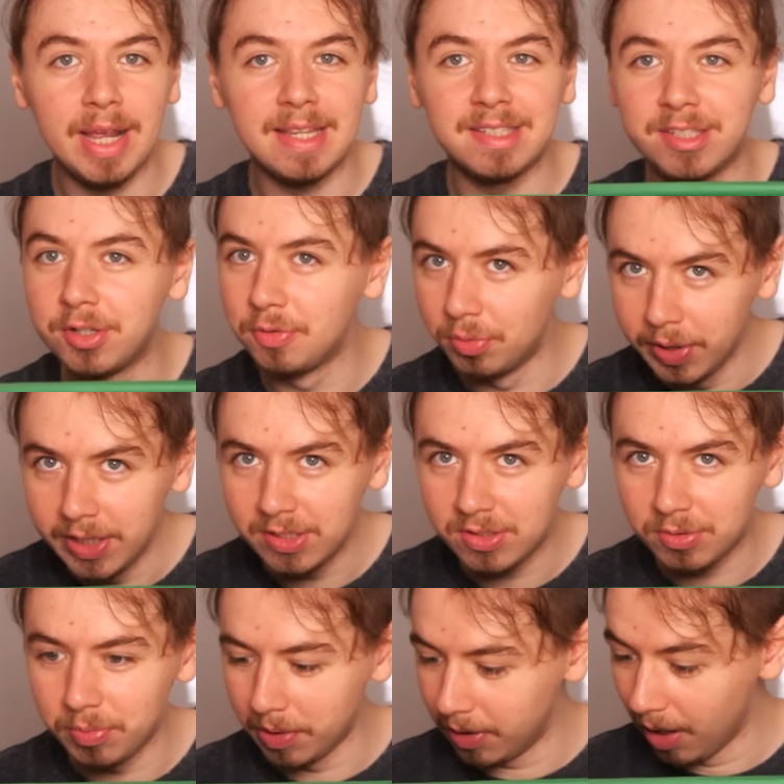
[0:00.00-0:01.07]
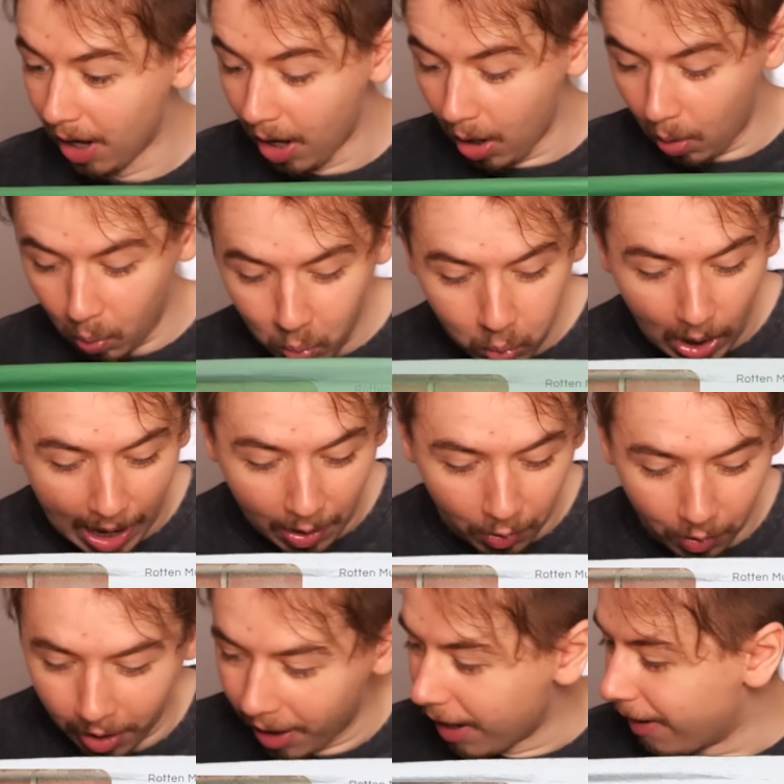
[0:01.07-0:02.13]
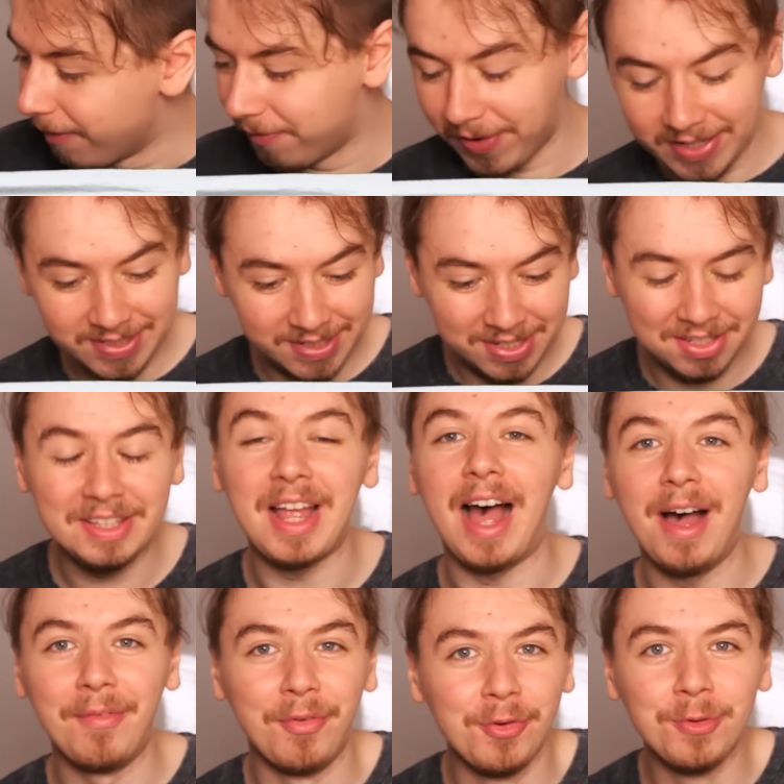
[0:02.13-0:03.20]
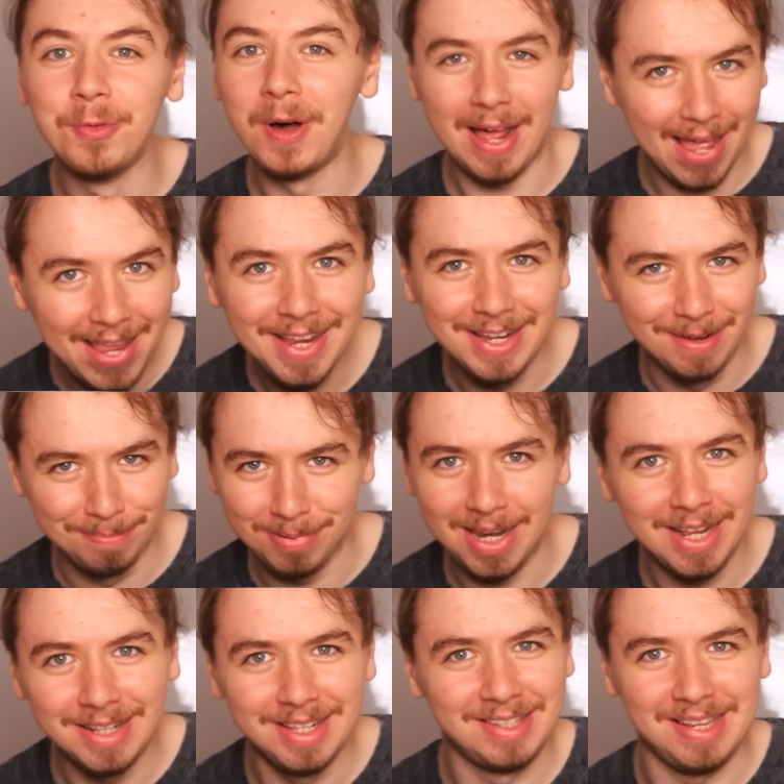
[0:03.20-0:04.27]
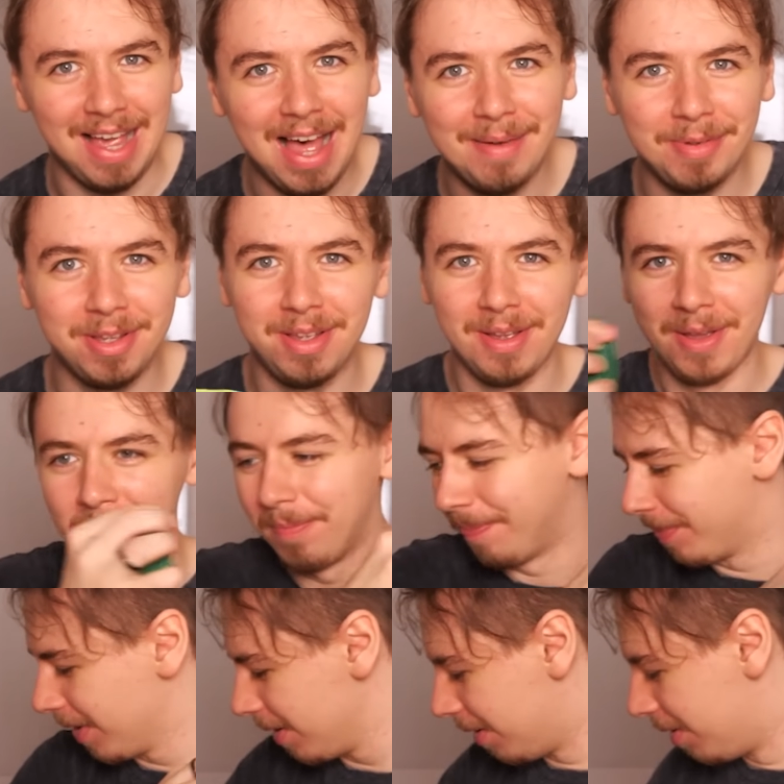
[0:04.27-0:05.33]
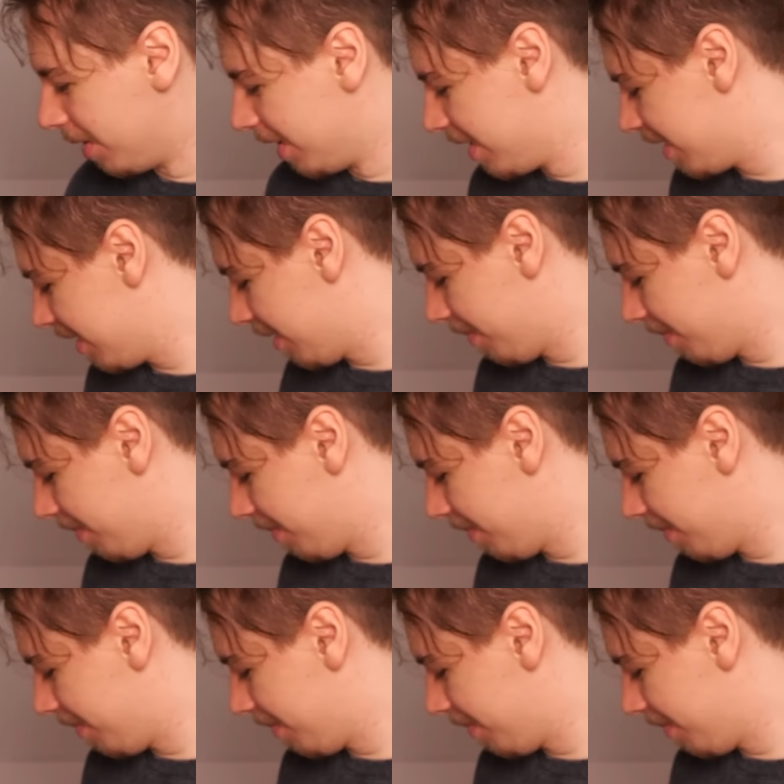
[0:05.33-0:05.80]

S Greenscreen. Wow, was ich da wohl nur eingeblendet habe. Und